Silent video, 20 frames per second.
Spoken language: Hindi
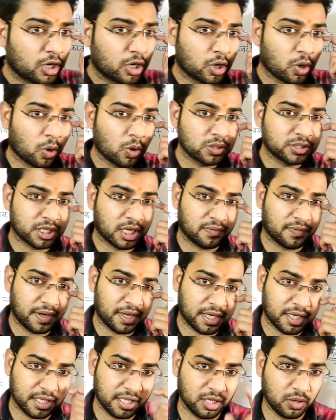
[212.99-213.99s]
नौ
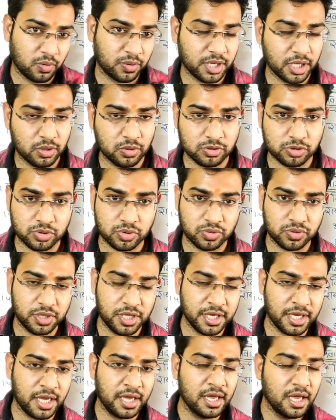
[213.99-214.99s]
जनवरी के दिन हो गया दोस्तों
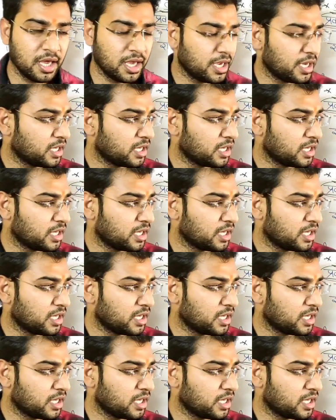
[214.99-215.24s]
ठीक है